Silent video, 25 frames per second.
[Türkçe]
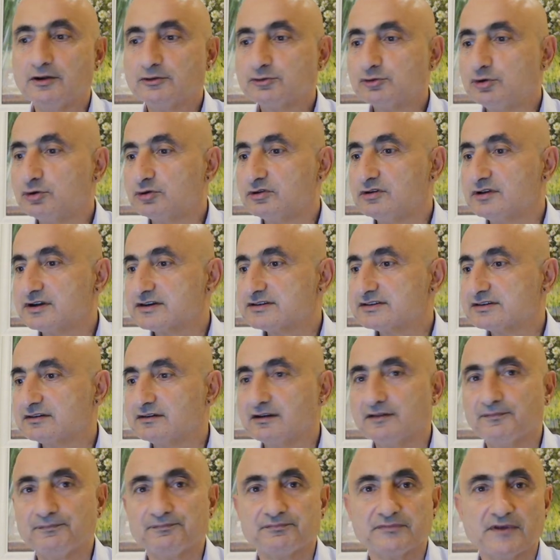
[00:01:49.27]
Türk
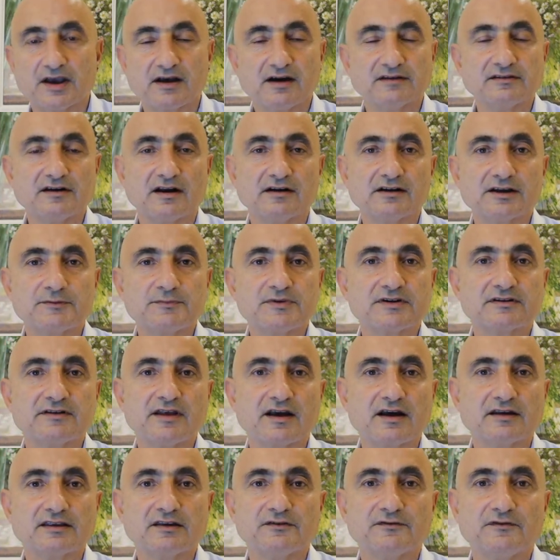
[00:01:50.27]
lirasının ne kadarlık bir
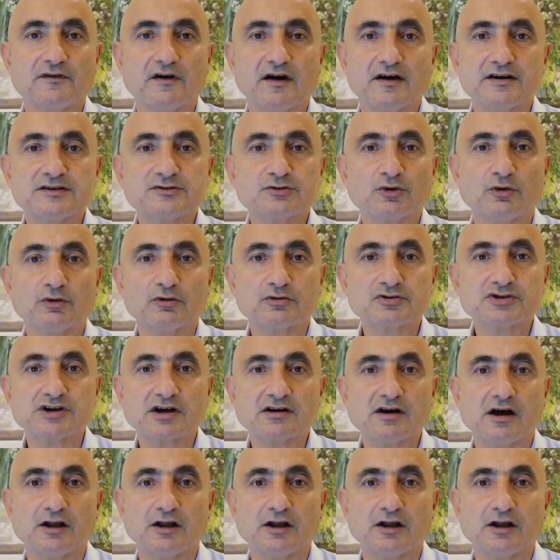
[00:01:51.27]
negatif faizi olacak?